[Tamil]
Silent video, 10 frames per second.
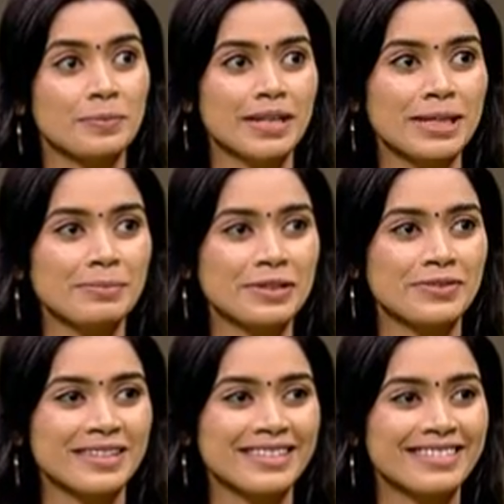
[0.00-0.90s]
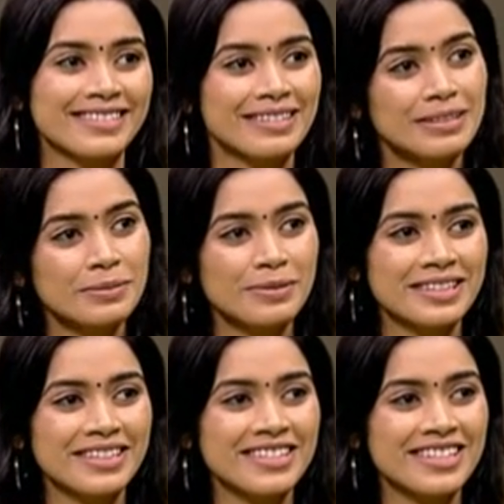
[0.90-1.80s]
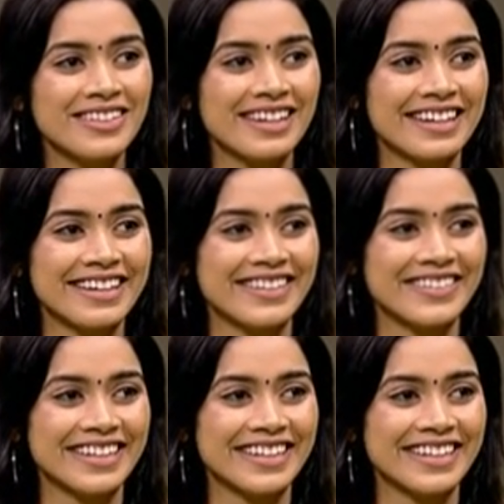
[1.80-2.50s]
ப்ரேயர் பண்ணுவியா இந்த மாதிரி விஷயங்கள்லாம் இருக்கா